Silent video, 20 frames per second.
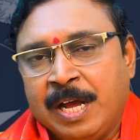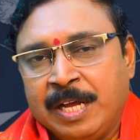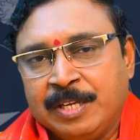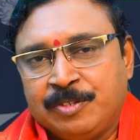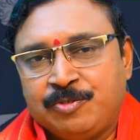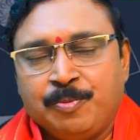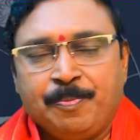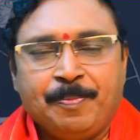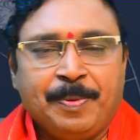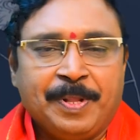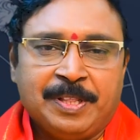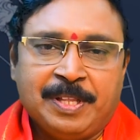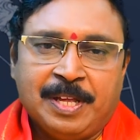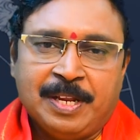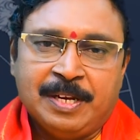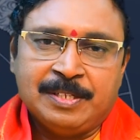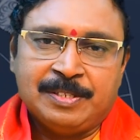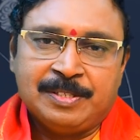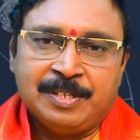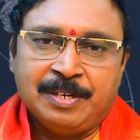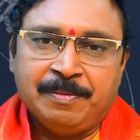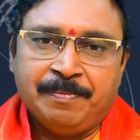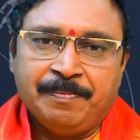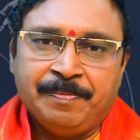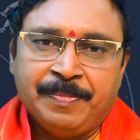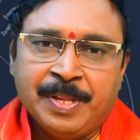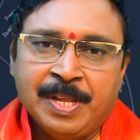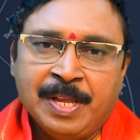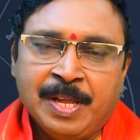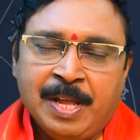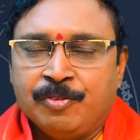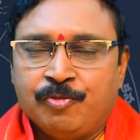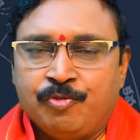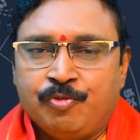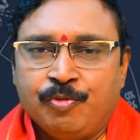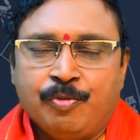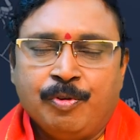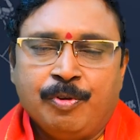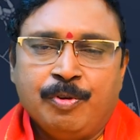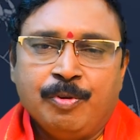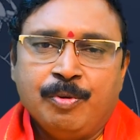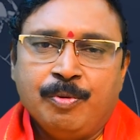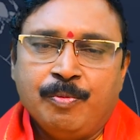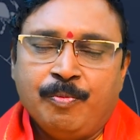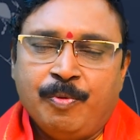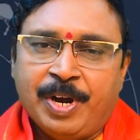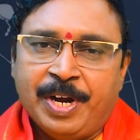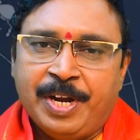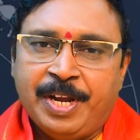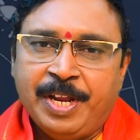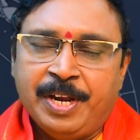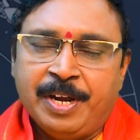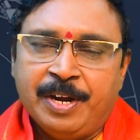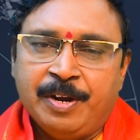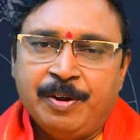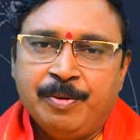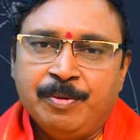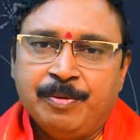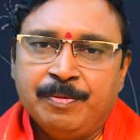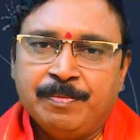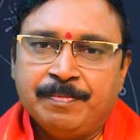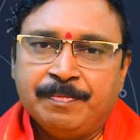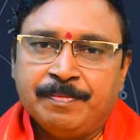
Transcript: అసుఫలితాన్ని ఇస్తాడు శుక్రుడు ఒకటి రెండు